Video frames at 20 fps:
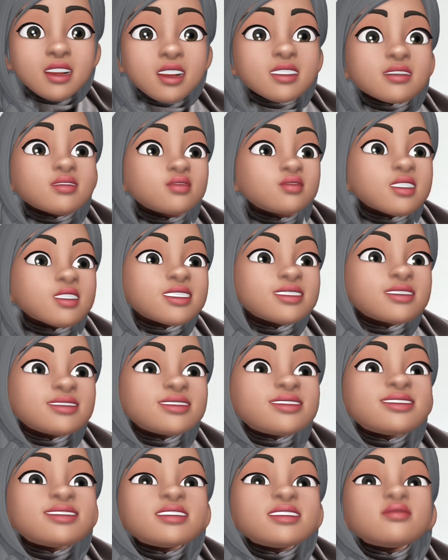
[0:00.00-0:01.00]
انه يقتل
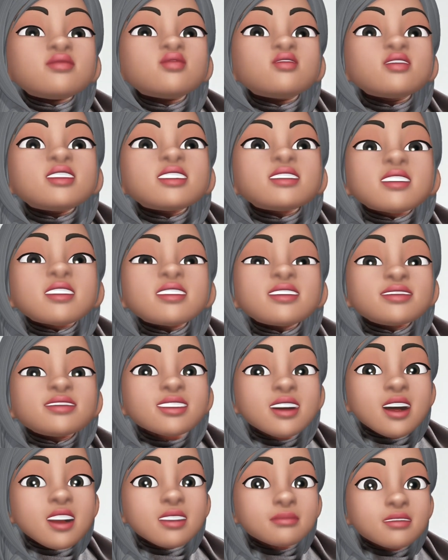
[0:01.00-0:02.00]
الزوج ديالها
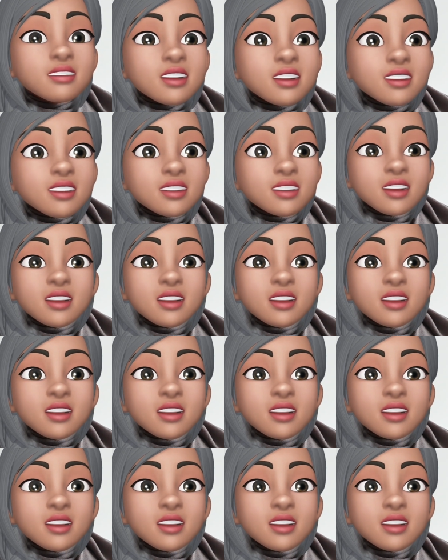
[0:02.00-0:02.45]
السابق